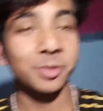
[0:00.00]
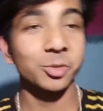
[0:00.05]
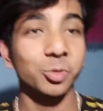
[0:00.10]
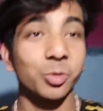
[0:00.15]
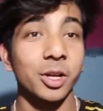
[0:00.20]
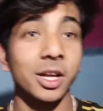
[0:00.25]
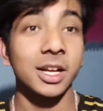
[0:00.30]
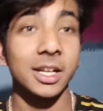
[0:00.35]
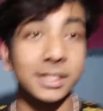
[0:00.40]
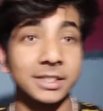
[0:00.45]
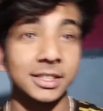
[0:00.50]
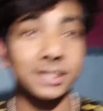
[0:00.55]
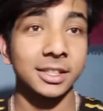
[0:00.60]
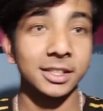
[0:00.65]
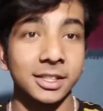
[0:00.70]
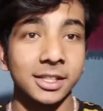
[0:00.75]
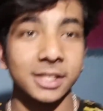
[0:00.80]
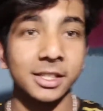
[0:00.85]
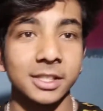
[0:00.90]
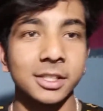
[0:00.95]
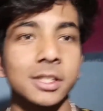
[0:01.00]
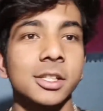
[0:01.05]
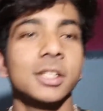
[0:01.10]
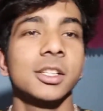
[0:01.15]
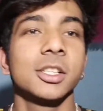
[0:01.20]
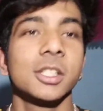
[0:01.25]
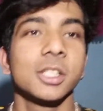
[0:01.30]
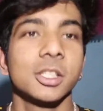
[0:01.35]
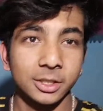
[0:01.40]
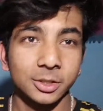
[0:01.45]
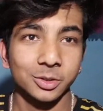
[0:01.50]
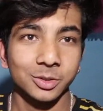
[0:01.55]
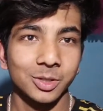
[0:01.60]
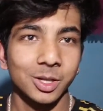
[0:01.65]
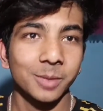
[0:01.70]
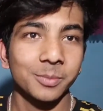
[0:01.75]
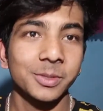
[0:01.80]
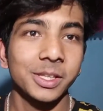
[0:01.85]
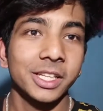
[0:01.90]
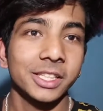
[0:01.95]
में भी थोड़ा अच्छा लग रहा है तो
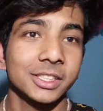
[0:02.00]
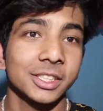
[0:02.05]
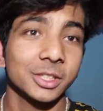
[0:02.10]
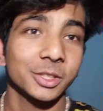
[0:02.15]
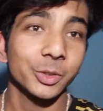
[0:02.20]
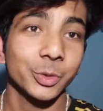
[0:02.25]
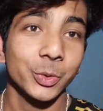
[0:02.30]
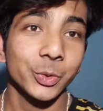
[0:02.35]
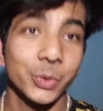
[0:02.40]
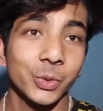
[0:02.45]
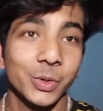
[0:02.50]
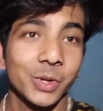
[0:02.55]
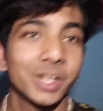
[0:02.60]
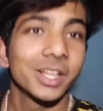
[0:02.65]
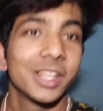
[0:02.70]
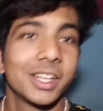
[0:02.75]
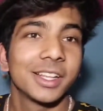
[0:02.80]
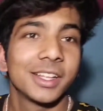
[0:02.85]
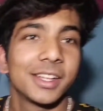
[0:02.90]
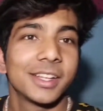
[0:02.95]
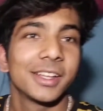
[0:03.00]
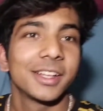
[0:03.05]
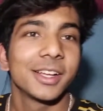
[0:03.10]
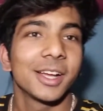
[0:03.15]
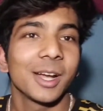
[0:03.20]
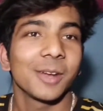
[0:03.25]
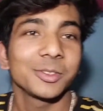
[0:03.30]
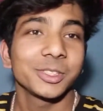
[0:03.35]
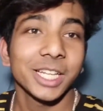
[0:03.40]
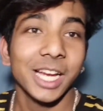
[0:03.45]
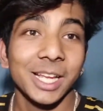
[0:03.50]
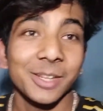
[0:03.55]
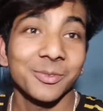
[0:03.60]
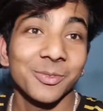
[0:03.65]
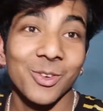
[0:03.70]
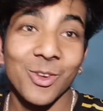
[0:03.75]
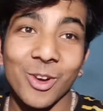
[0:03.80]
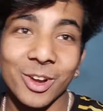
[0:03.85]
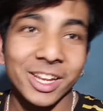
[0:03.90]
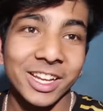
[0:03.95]
अब देख सकते हो अब शायद
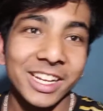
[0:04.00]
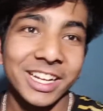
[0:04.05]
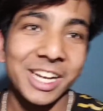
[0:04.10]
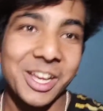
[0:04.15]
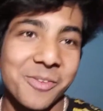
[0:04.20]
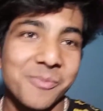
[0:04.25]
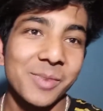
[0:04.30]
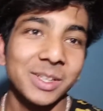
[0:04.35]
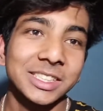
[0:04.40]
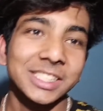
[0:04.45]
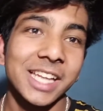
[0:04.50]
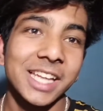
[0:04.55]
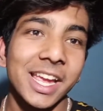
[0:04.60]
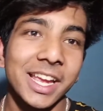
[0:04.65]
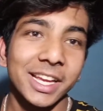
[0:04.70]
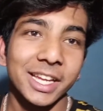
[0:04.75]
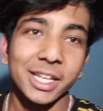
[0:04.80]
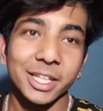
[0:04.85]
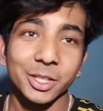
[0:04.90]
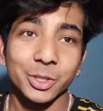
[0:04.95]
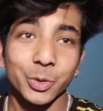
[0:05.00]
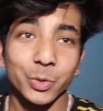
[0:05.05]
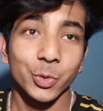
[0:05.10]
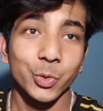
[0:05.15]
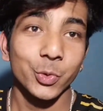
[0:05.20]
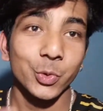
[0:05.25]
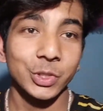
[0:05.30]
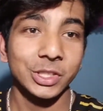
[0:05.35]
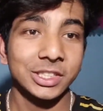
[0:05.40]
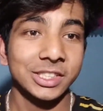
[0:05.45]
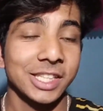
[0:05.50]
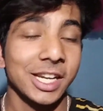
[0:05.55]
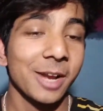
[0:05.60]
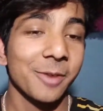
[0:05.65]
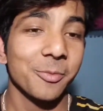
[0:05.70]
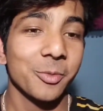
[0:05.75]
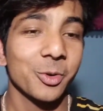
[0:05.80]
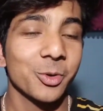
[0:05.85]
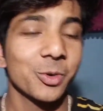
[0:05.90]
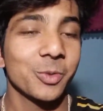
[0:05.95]
ब्लॉगिंग करने में मज़े आएंगे तो इस
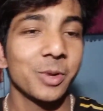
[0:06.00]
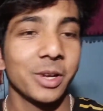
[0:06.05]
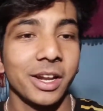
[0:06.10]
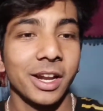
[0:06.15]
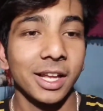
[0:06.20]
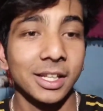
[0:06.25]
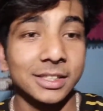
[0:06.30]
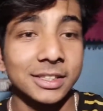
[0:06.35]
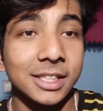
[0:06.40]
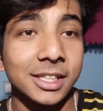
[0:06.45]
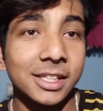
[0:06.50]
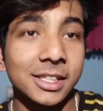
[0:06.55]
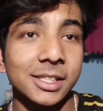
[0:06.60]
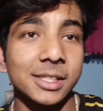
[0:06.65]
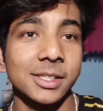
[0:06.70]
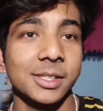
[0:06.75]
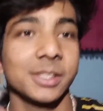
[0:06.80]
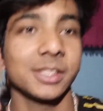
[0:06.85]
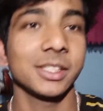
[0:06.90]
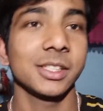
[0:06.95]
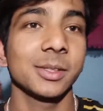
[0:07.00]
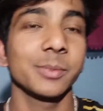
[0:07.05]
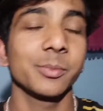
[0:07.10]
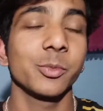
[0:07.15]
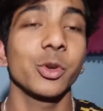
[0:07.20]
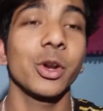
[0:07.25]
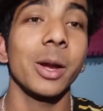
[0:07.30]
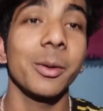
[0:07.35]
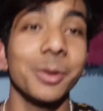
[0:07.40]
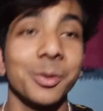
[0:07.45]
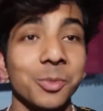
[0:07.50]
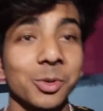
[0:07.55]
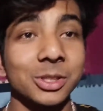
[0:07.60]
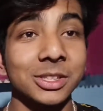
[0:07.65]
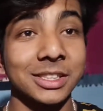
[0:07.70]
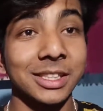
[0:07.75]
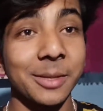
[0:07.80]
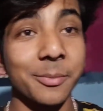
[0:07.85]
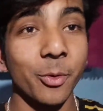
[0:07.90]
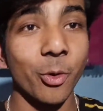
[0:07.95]
ट्राईपोर्ड अच्छा है बुरा भी बोल
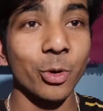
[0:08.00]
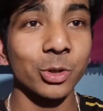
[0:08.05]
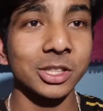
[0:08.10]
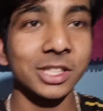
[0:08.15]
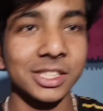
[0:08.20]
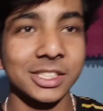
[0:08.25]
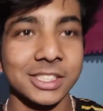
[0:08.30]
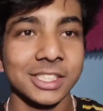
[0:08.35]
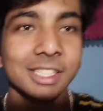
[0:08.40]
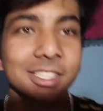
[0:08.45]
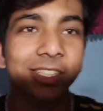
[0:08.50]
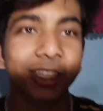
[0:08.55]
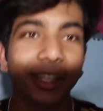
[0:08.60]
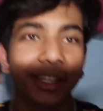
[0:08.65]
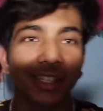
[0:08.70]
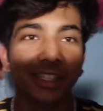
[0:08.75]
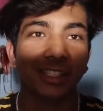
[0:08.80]
सकते बहुत ही अच्छा लग रहा